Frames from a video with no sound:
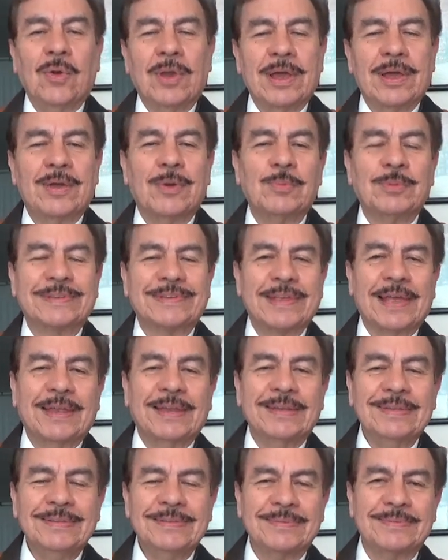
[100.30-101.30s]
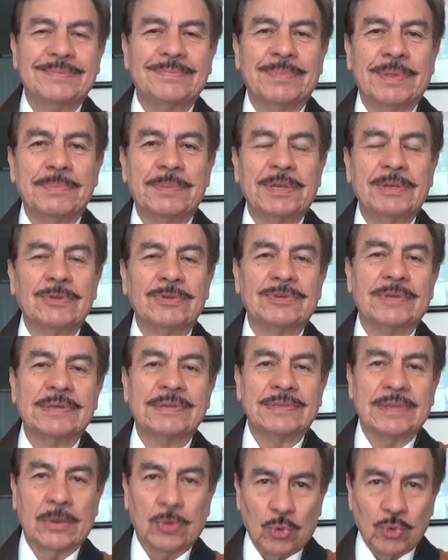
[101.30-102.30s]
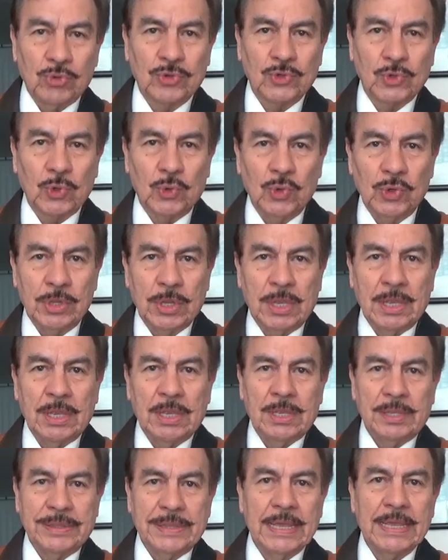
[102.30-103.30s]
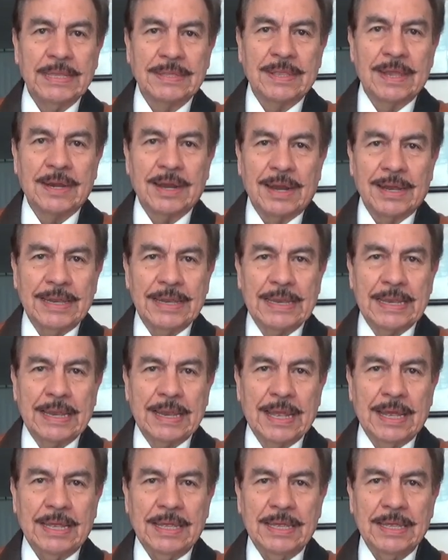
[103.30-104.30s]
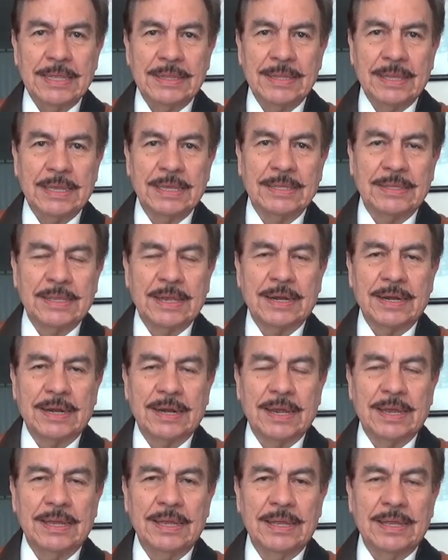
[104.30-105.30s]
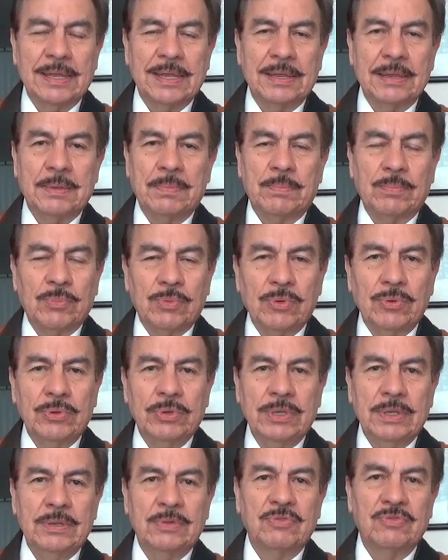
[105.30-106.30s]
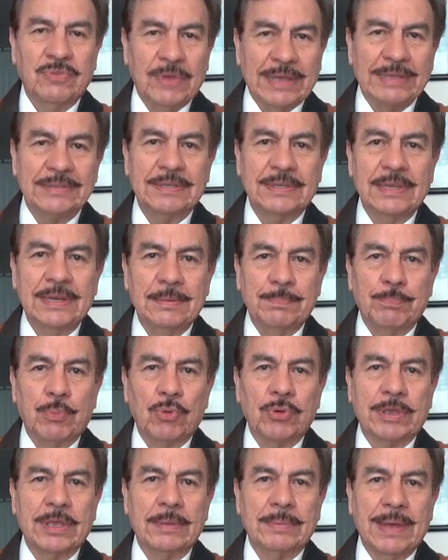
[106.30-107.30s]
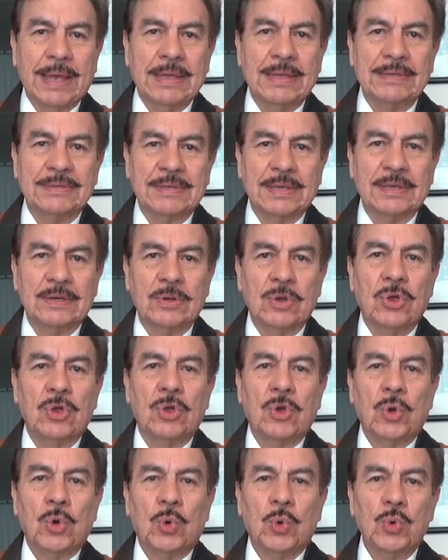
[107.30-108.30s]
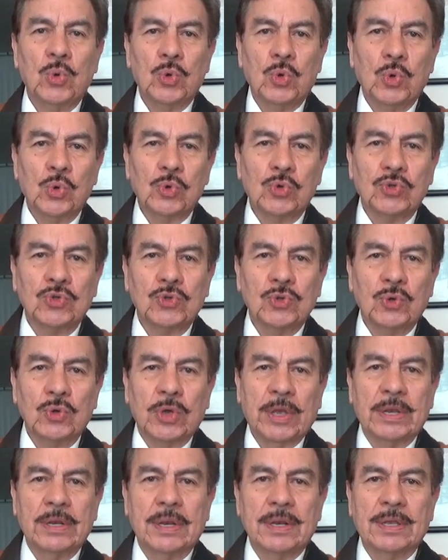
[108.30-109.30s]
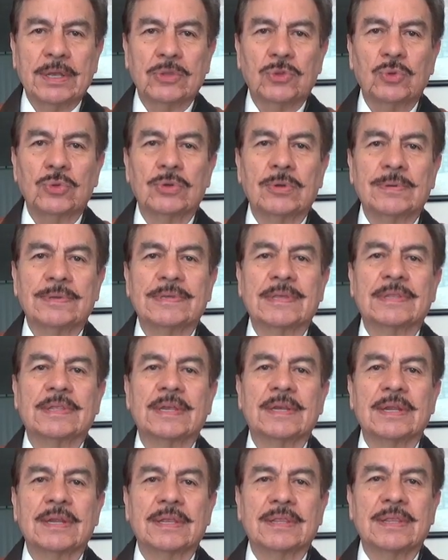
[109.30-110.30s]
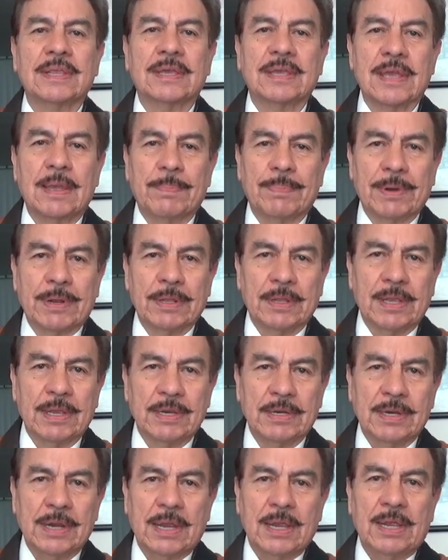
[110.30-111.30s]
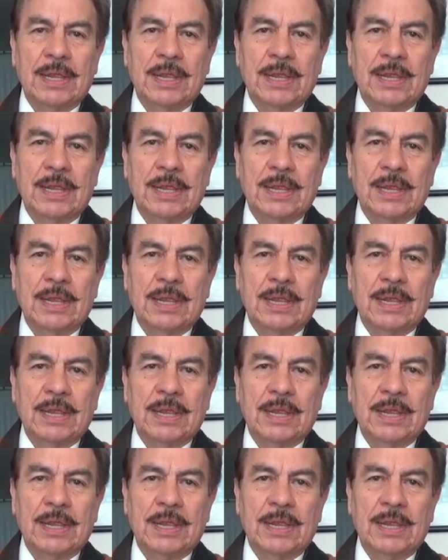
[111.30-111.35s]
Hola, ¿cómo están? Bienvenidos a este curso de guitarra lírica, de guitarra muy fácil porque va a ser un curso en el que tú no vas a tener que aprender